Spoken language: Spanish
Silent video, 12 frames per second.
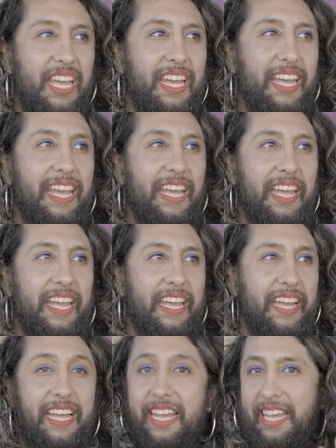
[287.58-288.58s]

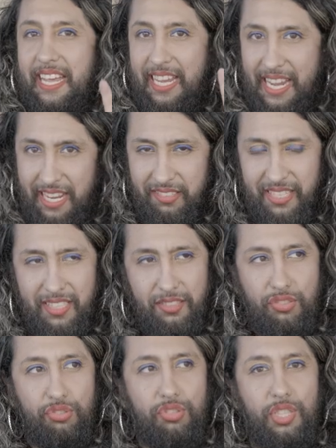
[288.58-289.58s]
Eh, esa
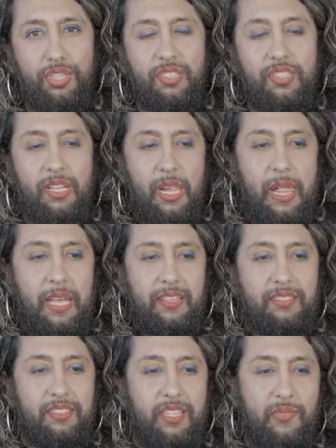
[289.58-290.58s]
decisión,
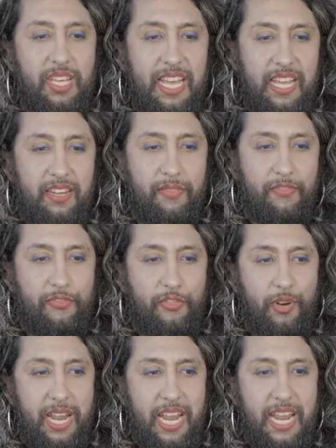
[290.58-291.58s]
si bien
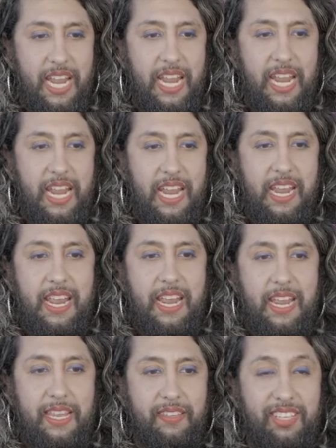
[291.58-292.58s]

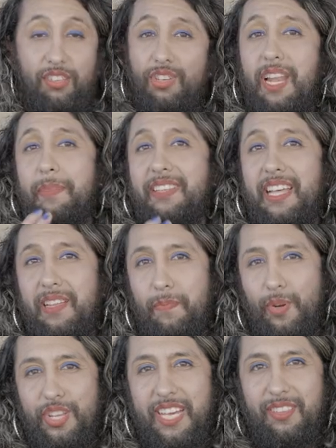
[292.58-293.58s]
fue, se hizo a la mitad del
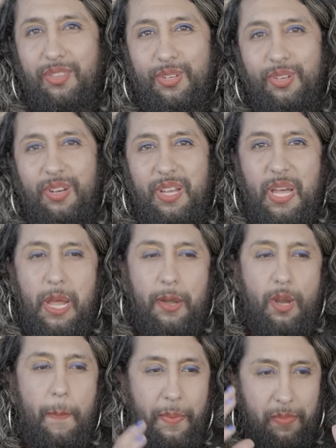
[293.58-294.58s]
proyecto,
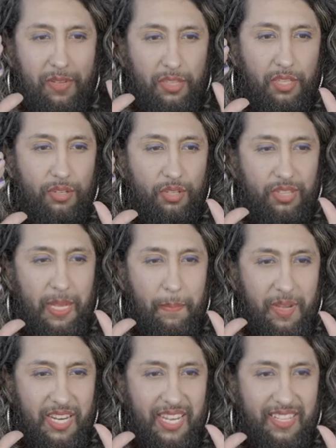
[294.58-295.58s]
nos permitió
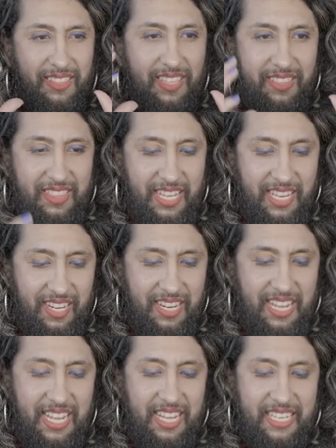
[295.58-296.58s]
también entender
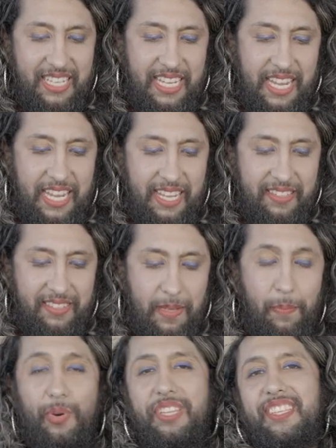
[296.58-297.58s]
que
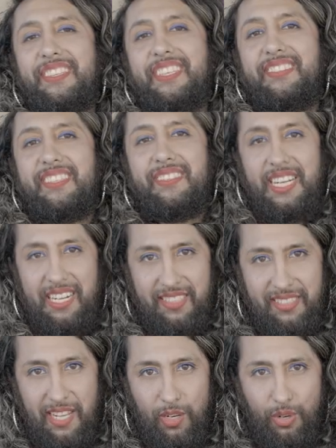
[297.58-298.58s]
se pueden
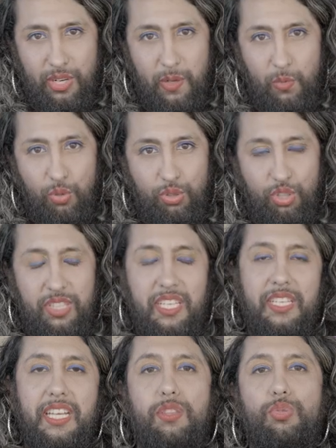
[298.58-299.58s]
descentralizar los recursos
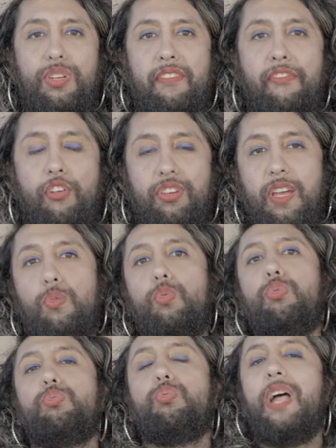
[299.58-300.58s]
teniendo un enfoque
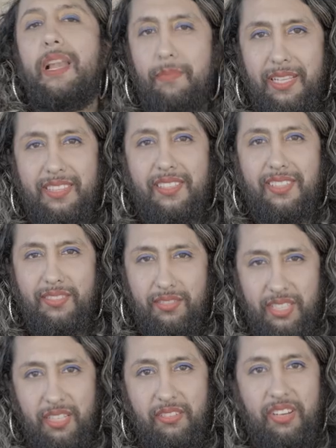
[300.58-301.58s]
culturalmente
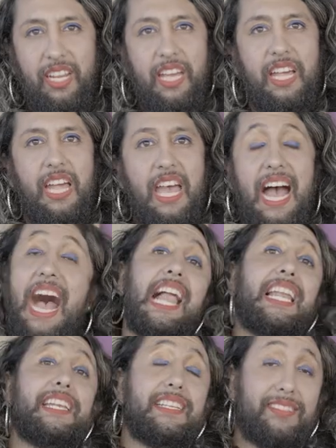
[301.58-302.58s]
sensible a
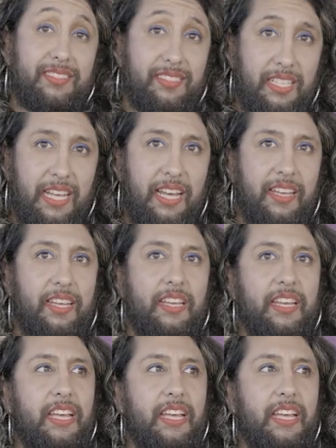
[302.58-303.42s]
las necesidades